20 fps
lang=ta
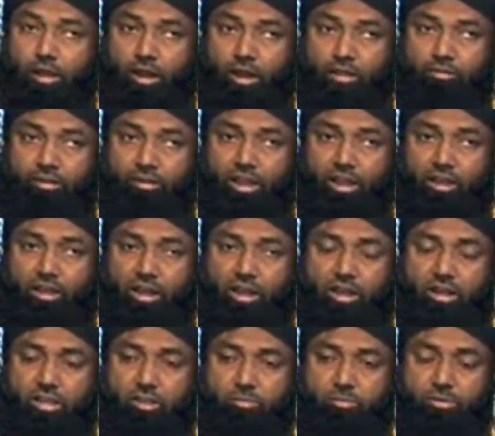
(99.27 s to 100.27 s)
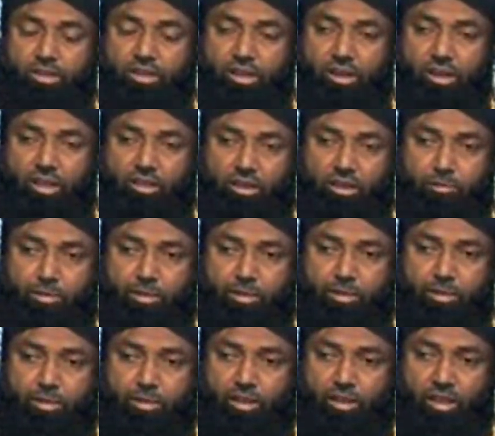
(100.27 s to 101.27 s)
அளவிலா கருணையும் நிகரிலா
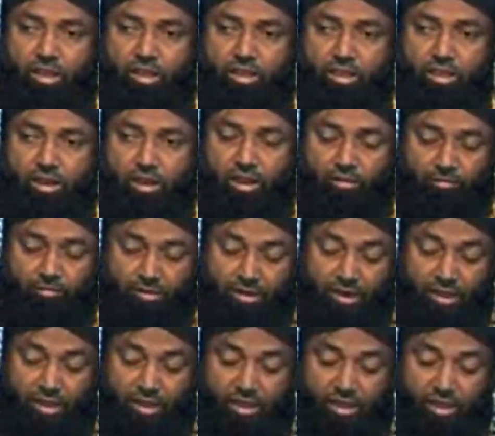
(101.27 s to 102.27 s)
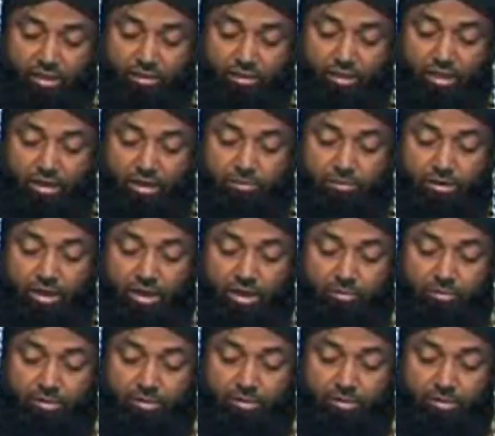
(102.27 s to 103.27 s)
கிருபையும் கொண்ட எல்லாம் அல்ல அல்லா ரபுல்
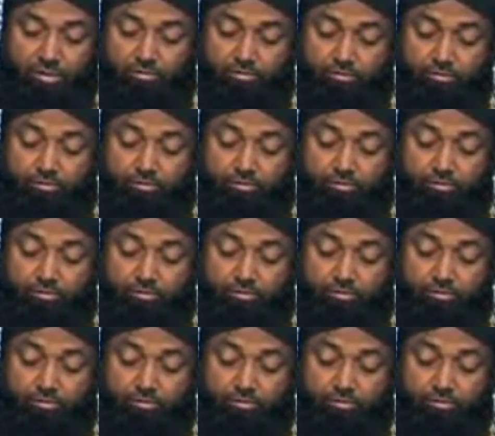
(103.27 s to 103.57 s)
ஆலமீன்